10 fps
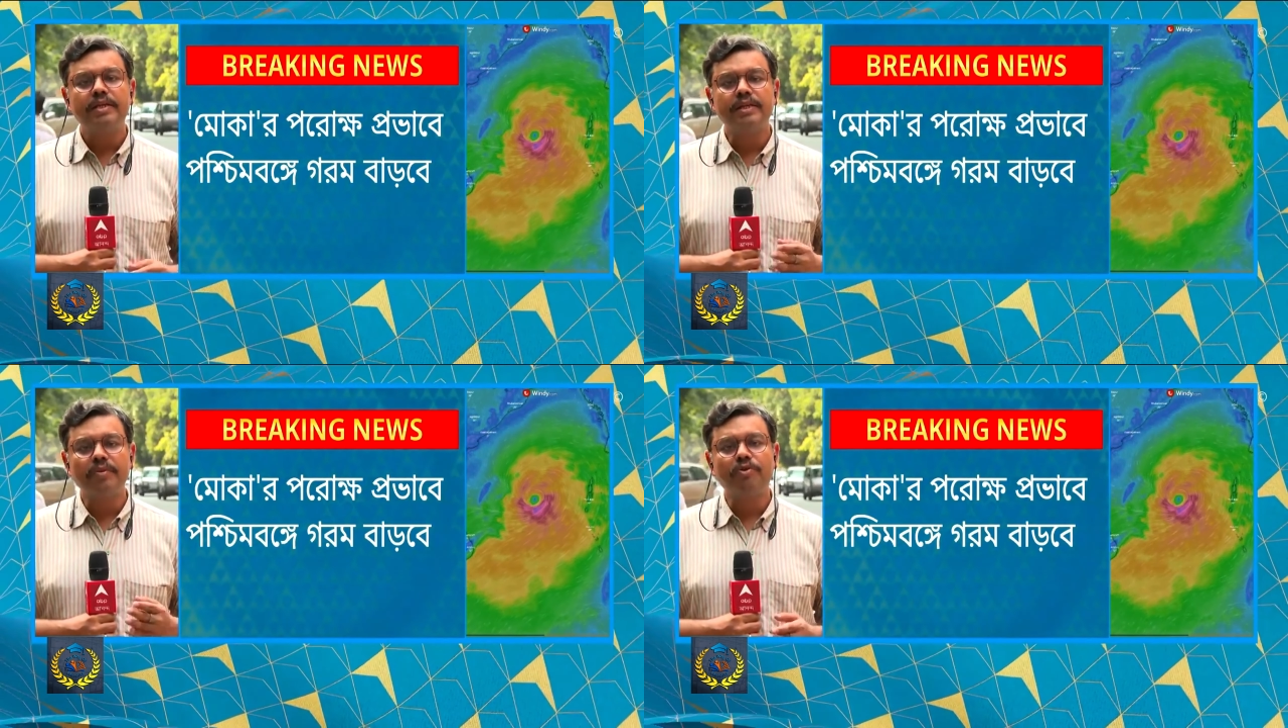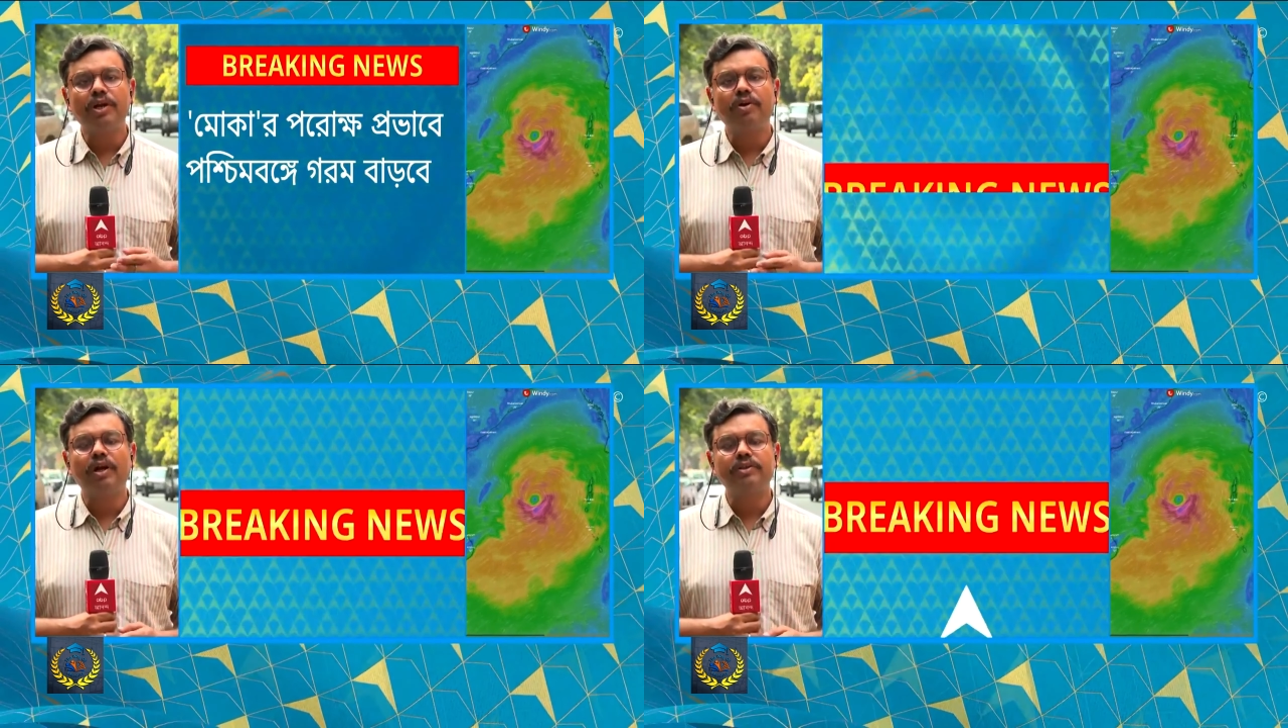যেটা
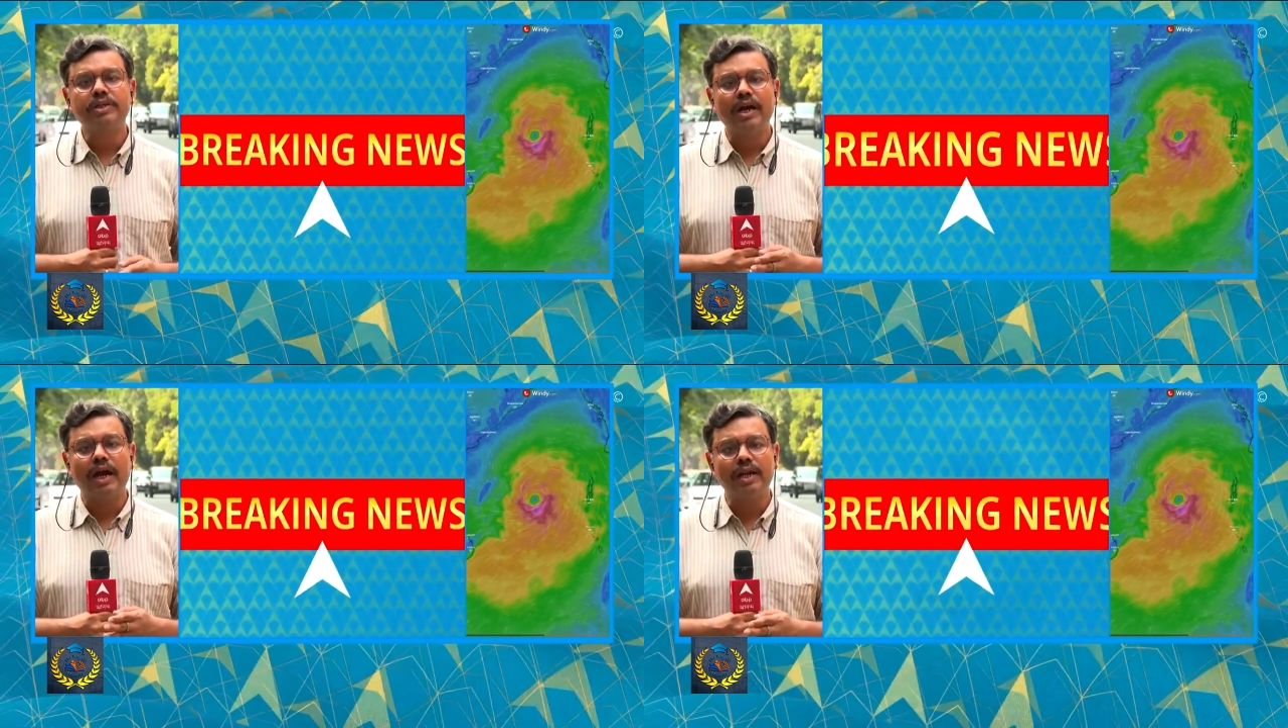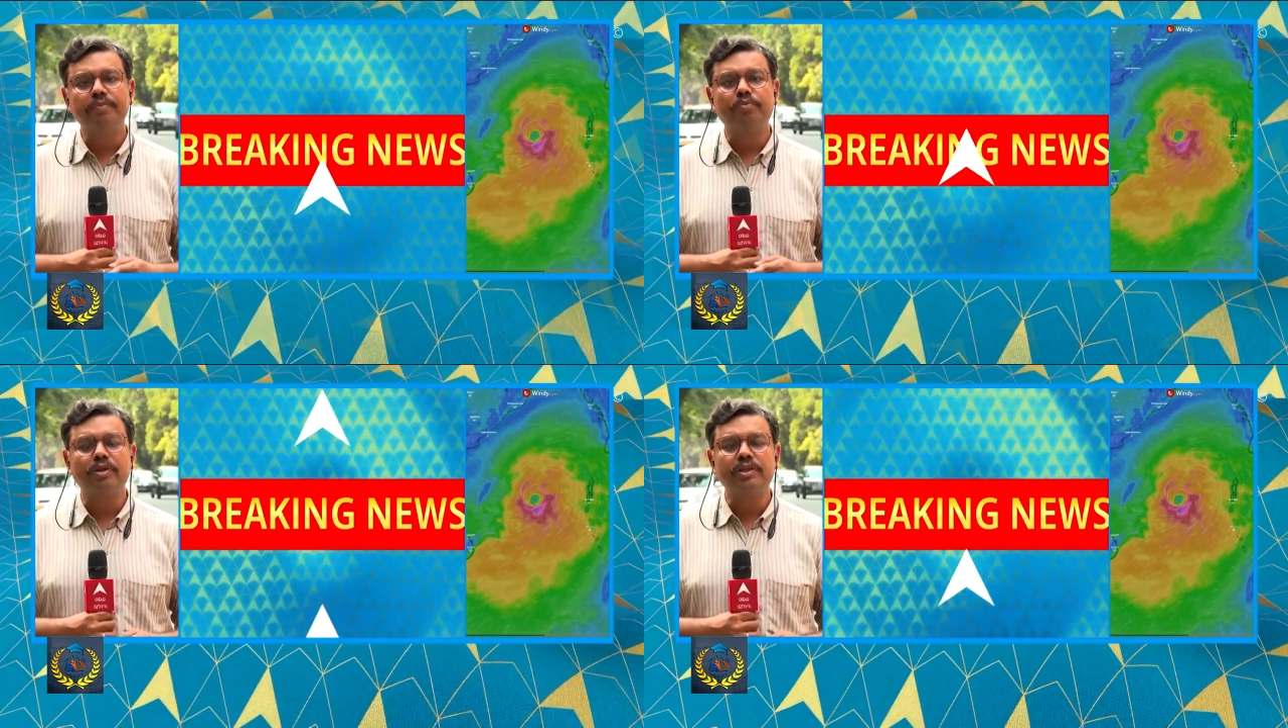মনে করা হচ্ছে
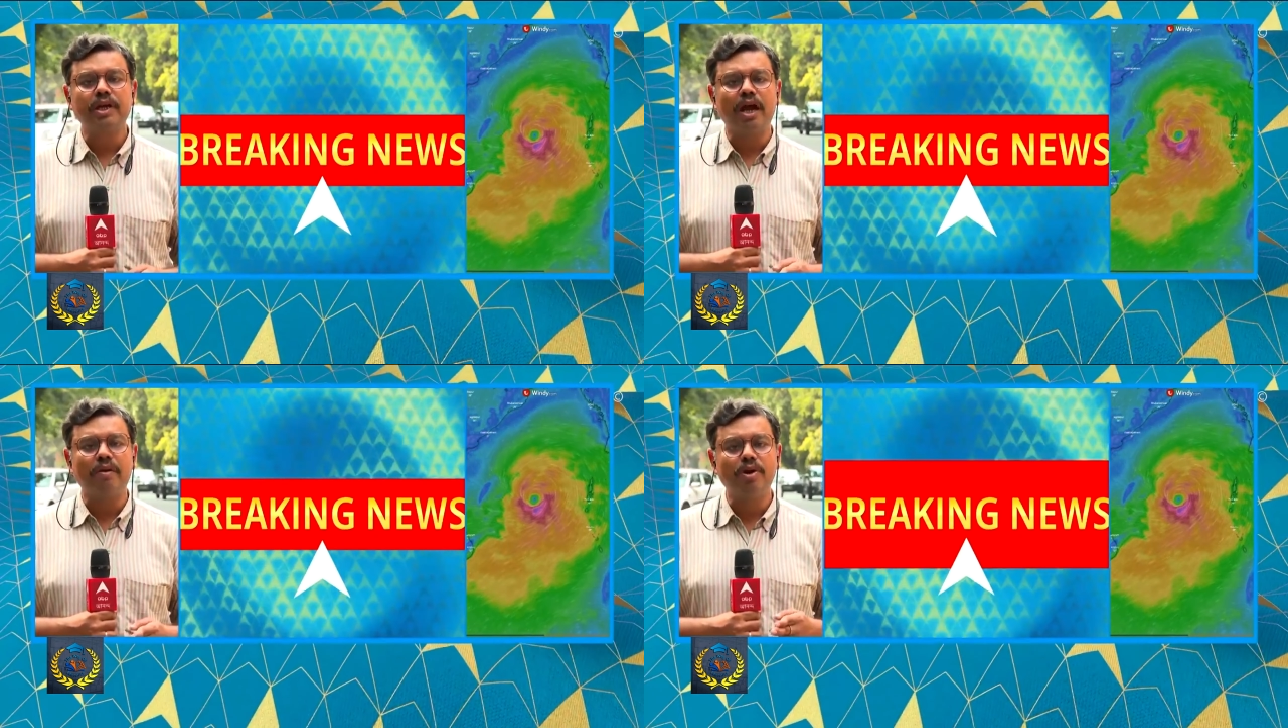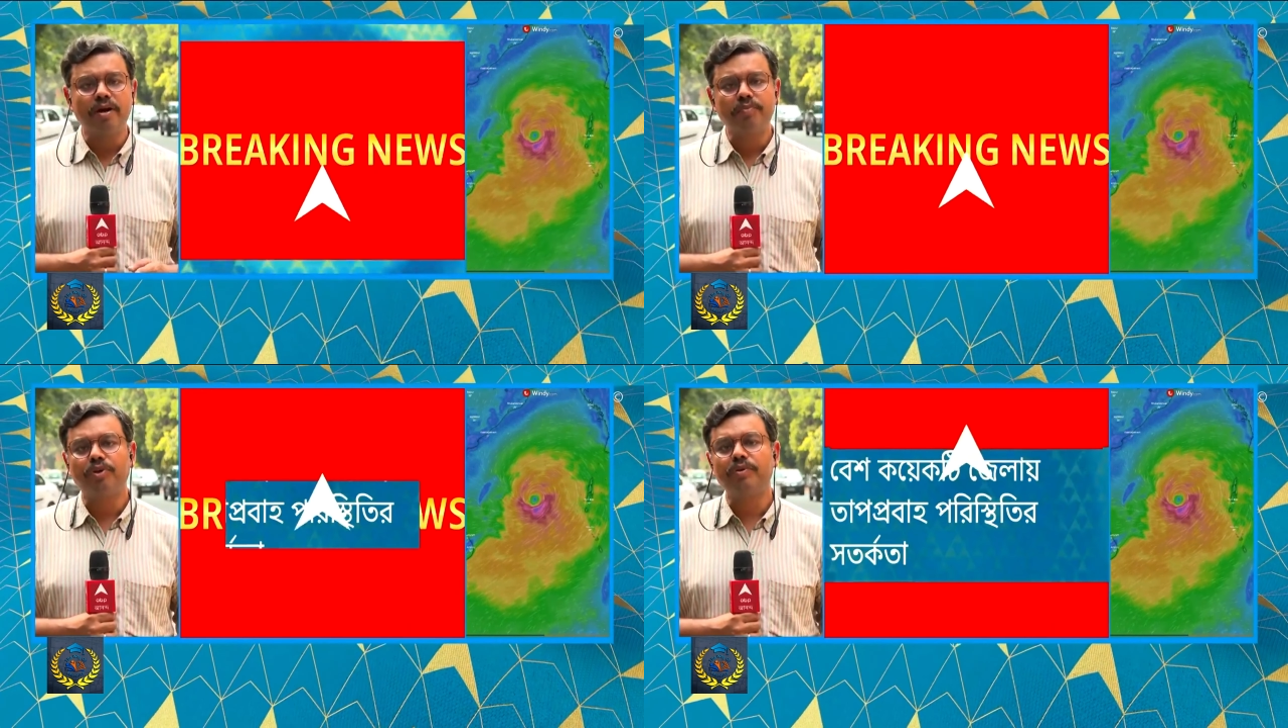কালকের পর থেকে
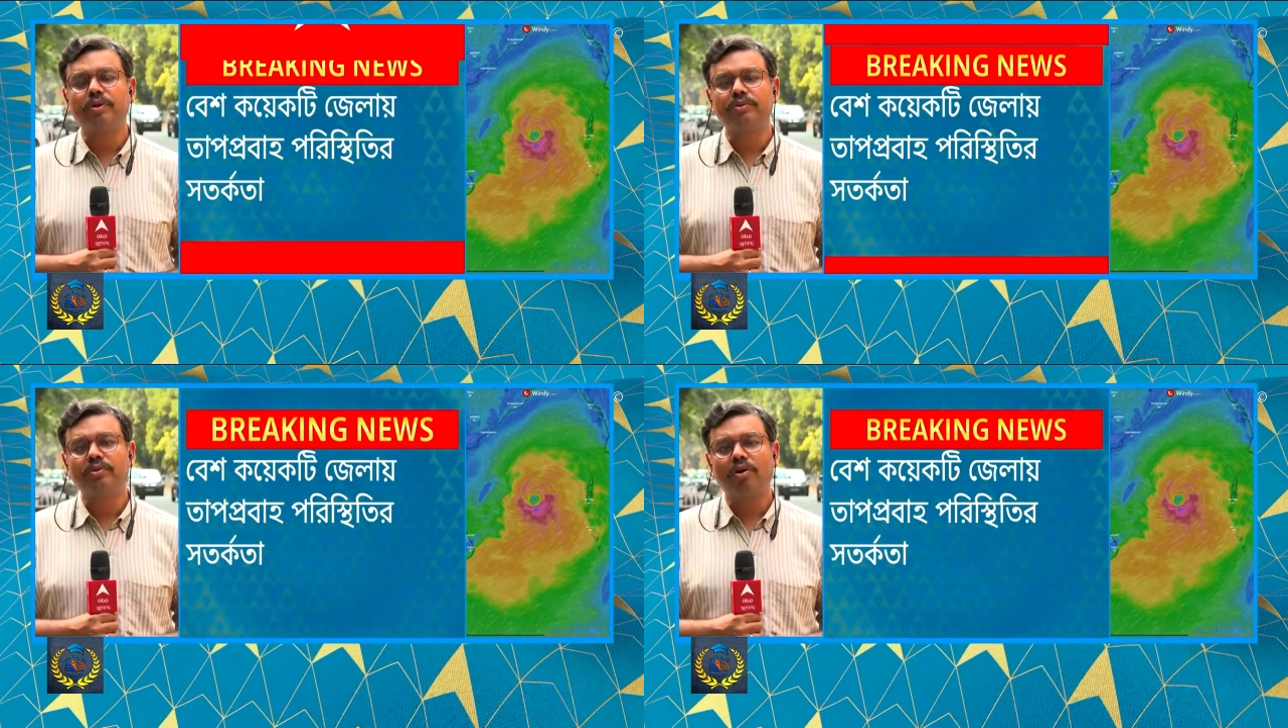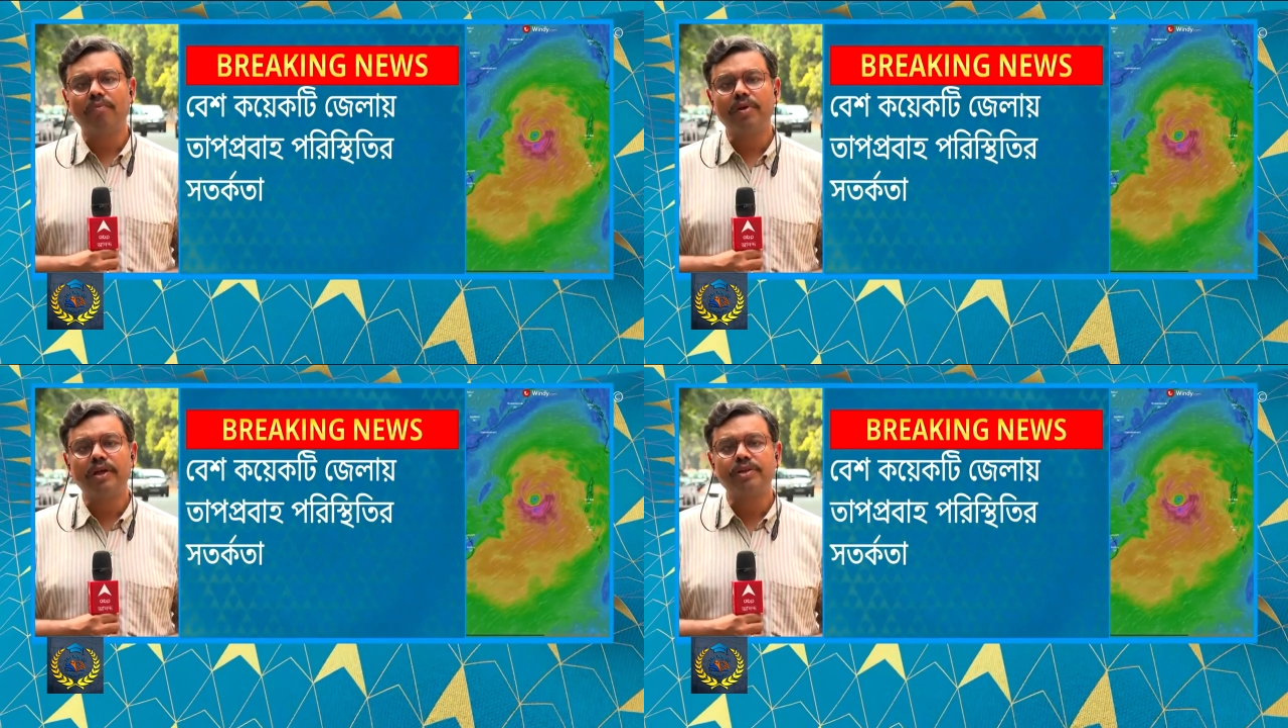আবহাওয়ার পরিবর্তন
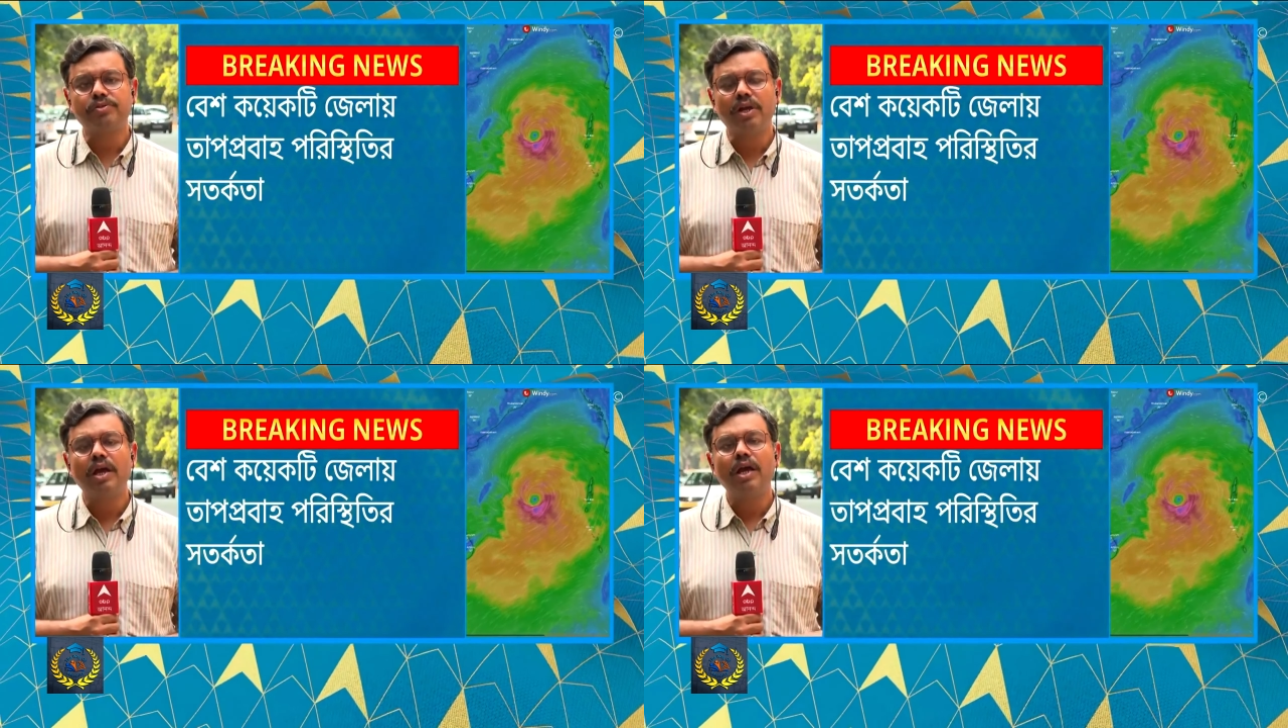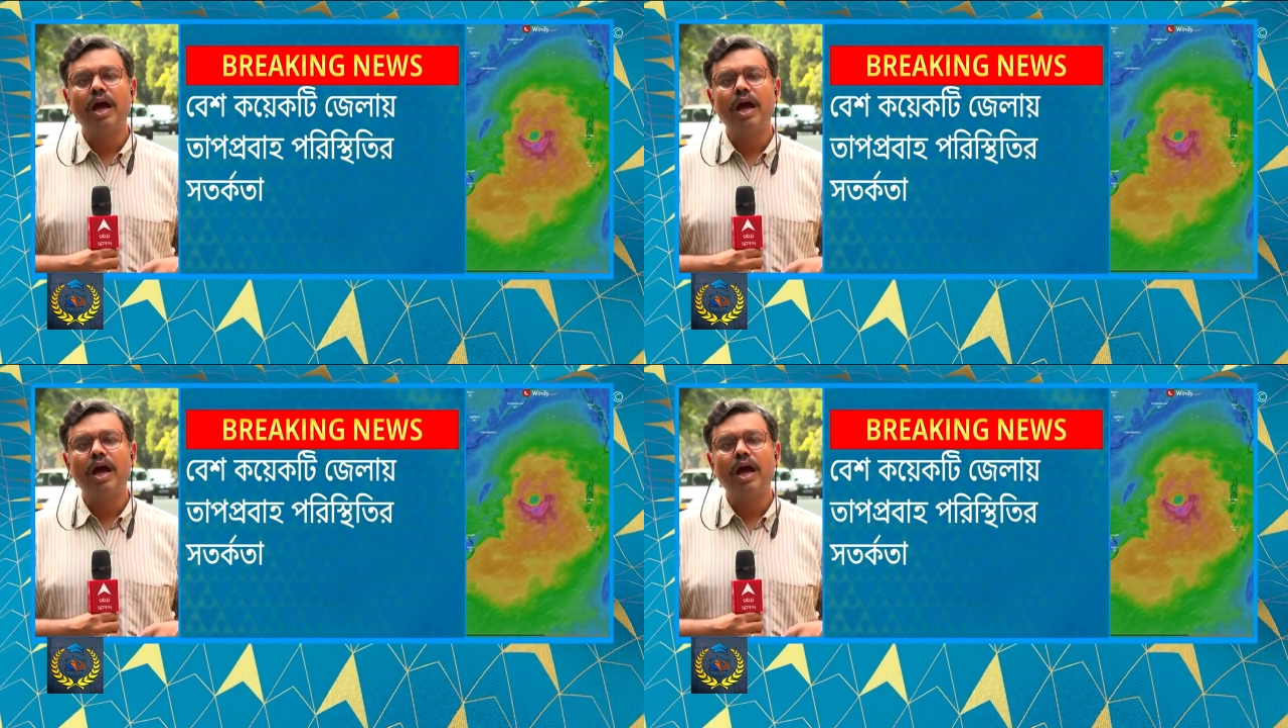হবে কিছুটা